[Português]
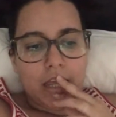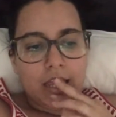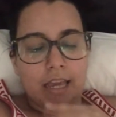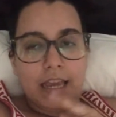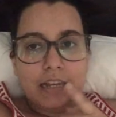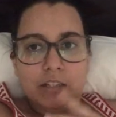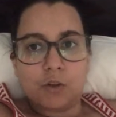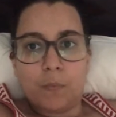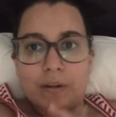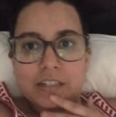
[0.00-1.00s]
E aí ele
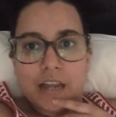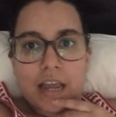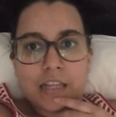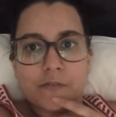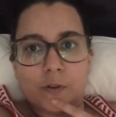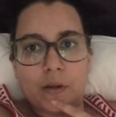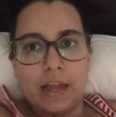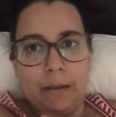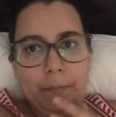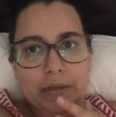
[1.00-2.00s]
indicou pra gente, falou que
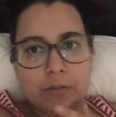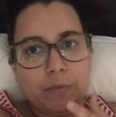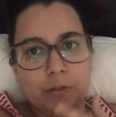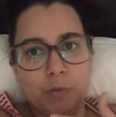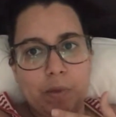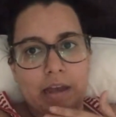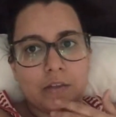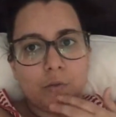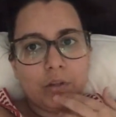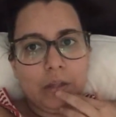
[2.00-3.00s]
era mais ou menos
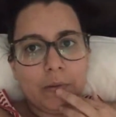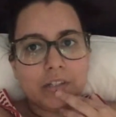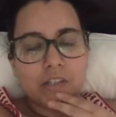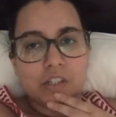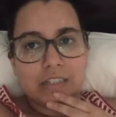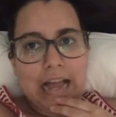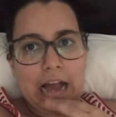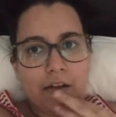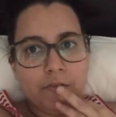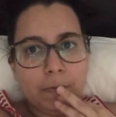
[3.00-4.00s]
perto do hotel que a gente
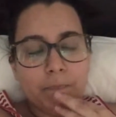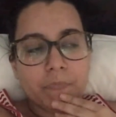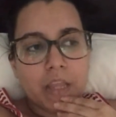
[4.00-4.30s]
tava.